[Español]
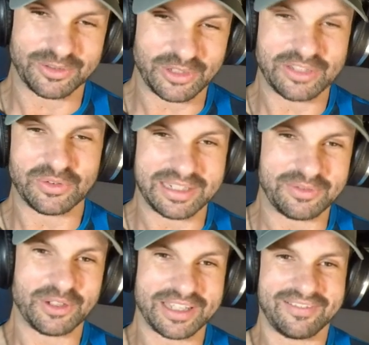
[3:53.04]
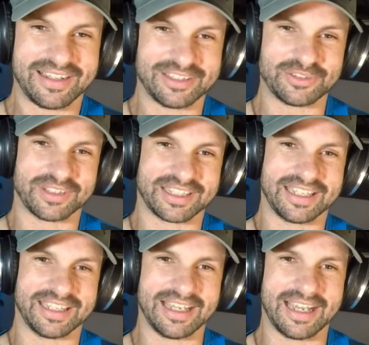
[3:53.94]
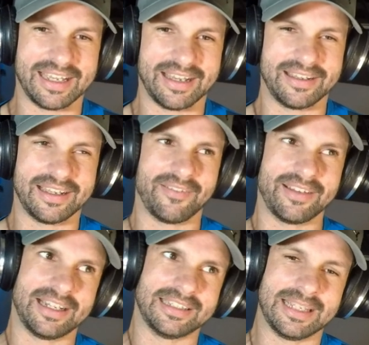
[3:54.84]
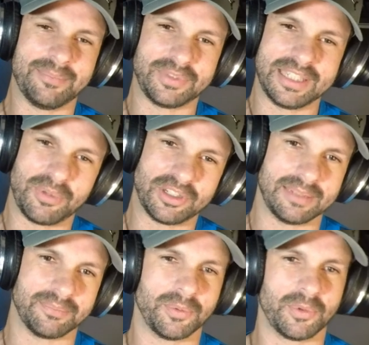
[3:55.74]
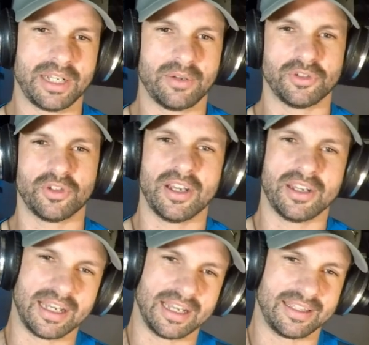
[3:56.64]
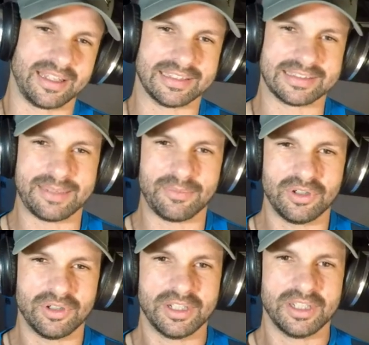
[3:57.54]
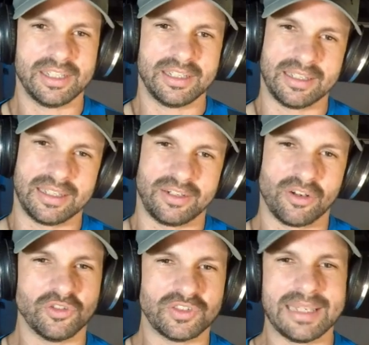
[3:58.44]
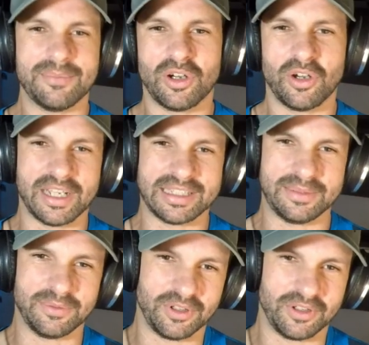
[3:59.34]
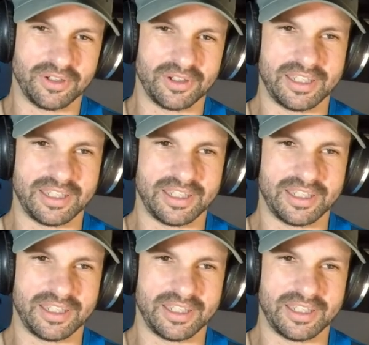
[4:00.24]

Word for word: estoy leyendo un libro que habla de eso, de que eh, eh, el tiempo, tiempo al tiempo, porque cuando nos adelantamos eh, no conseguimos mm. los objetivos